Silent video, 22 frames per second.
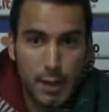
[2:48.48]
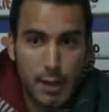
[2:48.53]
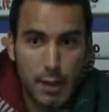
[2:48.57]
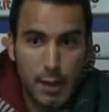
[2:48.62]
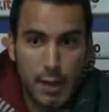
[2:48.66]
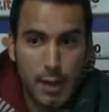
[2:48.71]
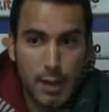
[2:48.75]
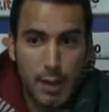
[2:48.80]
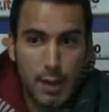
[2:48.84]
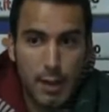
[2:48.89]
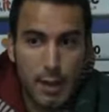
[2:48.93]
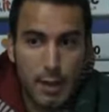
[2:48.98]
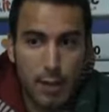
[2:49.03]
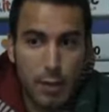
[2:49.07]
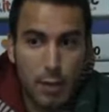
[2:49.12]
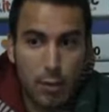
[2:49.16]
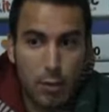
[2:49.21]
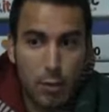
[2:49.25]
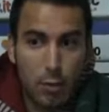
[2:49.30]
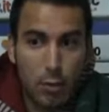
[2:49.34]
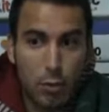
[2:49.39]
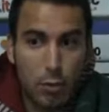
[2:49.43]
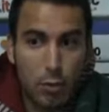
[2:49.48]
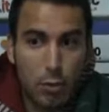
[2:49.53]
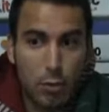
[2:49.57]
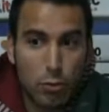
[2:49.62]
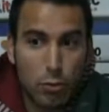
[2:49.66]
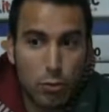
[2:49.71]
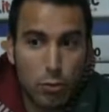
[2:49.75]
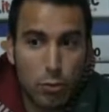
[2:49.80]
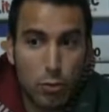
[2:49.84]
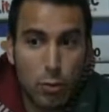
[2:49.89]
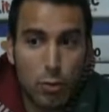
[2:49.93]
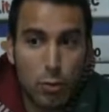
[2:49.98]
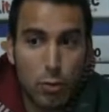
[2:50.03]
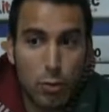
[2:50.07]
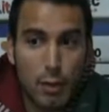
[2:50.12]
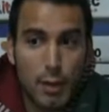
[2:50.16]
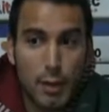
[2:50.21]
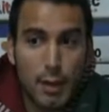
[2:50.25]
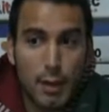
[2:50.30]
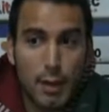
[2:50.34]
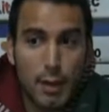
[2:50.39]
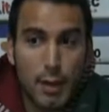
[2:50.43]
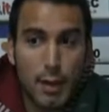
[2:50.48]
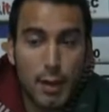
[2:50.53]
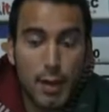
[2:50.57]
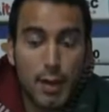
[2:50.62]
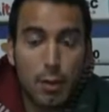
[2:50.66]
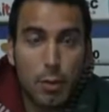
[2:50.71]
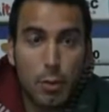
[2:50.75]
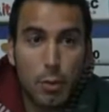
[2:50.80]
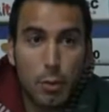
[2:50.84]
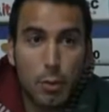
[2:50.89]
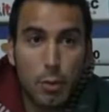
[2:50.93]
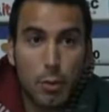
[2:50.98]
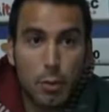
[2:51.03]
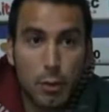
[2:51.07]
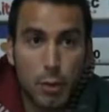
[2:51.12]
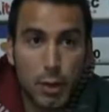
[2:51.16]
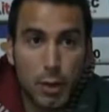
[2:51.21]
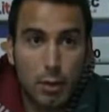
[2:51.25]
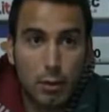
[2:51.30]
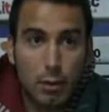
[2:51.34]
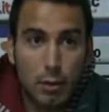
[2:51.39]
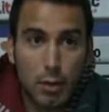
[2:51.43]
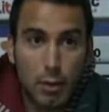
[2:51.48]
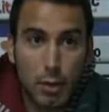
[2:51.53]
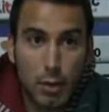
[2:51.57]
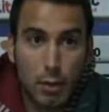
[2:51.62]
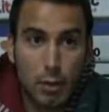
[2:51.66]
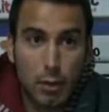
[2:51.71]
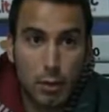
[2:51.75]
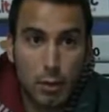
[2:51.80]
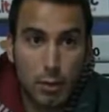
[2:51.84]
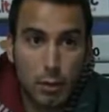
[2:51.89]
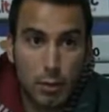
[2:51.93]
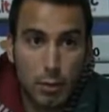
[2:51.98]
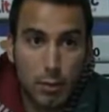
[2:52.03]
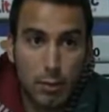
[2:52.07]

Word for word: Eh, loro sono una squadra che creano molte occasioni da gol,